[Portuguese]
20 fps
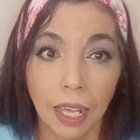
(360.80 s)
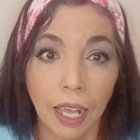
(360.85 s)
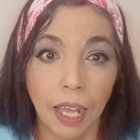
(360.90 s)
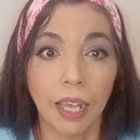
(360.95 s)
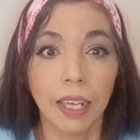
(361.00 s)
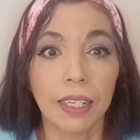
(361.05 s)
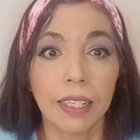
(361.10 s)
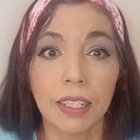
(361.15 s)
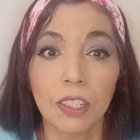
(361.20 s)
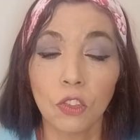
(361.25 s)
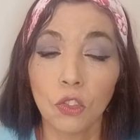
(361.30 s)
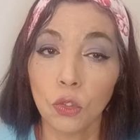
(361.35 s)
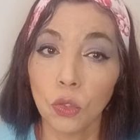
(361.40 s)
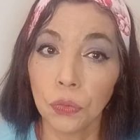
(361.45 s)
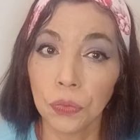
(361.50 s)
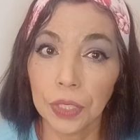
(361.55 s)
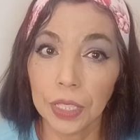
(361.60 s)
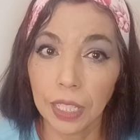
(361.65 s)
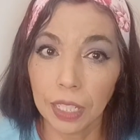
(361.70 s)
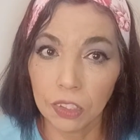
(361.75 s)
A grande
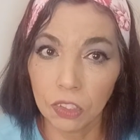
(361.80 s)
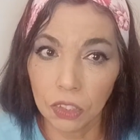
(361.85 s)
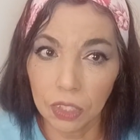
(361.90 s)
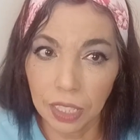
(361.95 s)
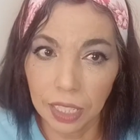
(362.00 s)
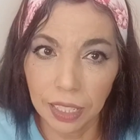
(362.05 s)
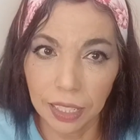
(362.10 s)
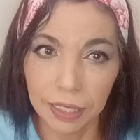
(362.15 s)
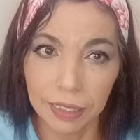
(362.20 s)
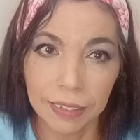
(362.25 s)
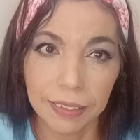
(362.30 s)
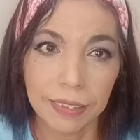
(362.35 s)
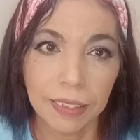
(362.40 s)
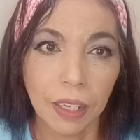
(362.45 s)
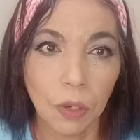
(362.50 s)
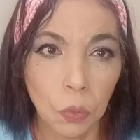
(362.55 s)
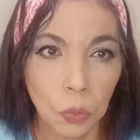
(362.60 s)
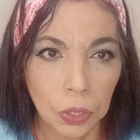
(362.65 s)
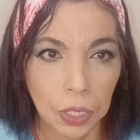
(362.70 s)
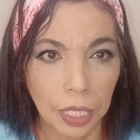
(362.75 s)
novidade deles
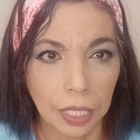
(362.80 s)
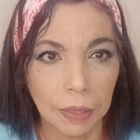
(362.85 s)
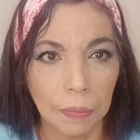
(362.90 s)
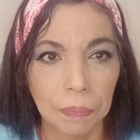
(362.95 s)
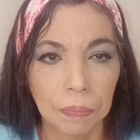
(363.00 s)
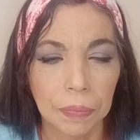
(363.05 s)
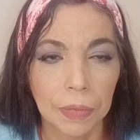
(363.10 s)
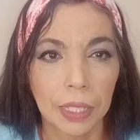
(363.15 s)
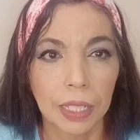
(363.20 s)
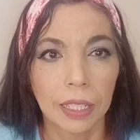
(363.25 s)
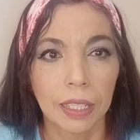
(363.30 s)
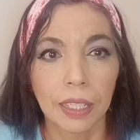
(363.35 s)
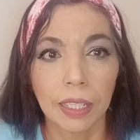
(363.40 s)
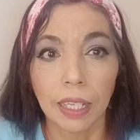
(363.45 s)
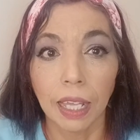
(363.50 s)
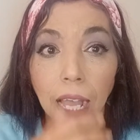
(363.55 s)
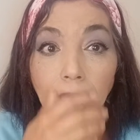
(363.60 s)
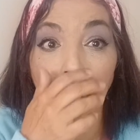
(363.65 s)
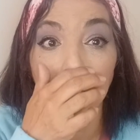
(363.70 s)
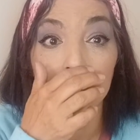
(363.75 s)
é o quê?
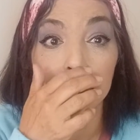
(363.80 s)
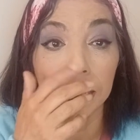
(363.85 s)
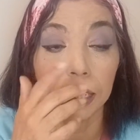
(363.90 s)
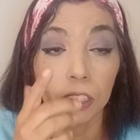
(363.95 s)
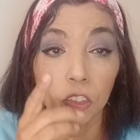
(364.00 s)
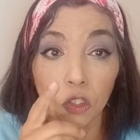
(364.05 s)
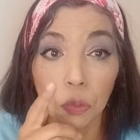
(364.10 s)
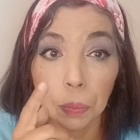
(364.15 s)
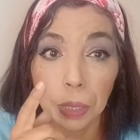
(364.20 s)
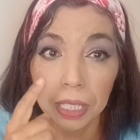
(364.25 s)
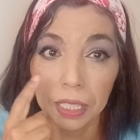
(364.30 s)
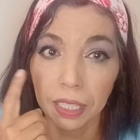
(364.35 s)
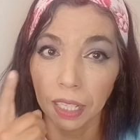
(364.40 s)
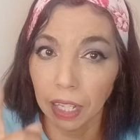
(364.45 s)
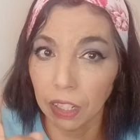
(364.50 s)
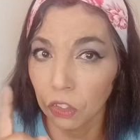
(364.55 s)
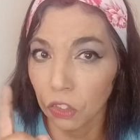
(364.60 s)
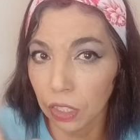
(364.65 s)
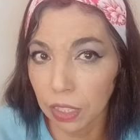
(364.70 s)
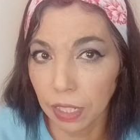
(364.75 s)
A linha de
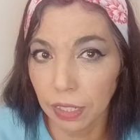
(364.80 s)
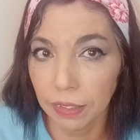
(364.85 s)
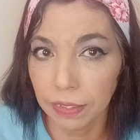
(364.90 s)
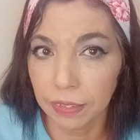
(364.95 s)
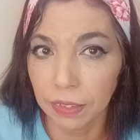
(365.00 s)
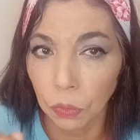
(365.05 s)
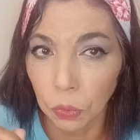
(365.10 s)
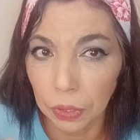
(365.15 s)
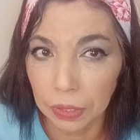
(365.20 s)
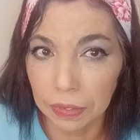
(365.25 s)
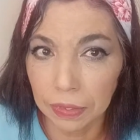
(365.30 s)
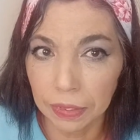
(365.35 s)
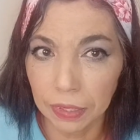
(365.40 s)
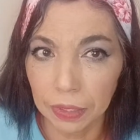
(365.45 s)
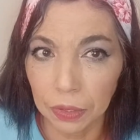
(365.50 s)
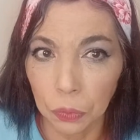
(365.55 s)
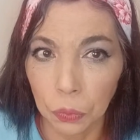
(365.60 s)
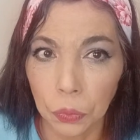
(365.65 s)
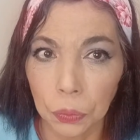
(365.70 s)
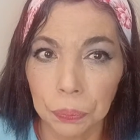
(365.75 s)
maquiagem que eles estão
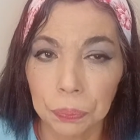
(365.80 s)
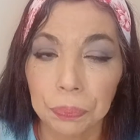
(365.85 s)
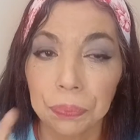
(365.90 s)
lançando.